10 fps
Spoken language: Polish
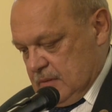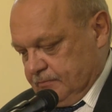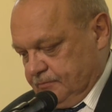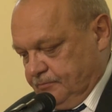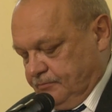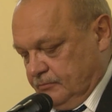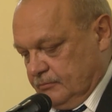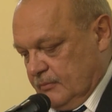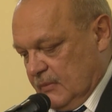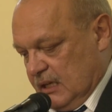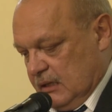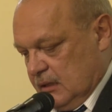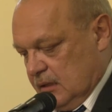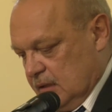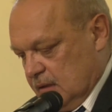mm,
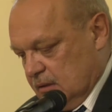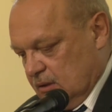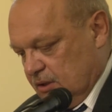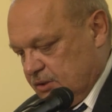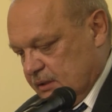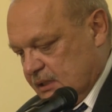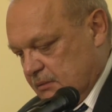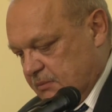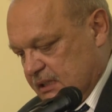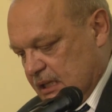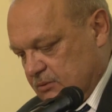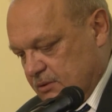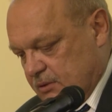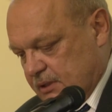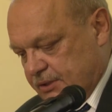e, dotyczącymi
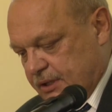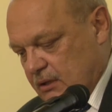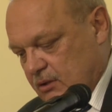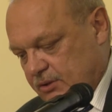statusu sędziego,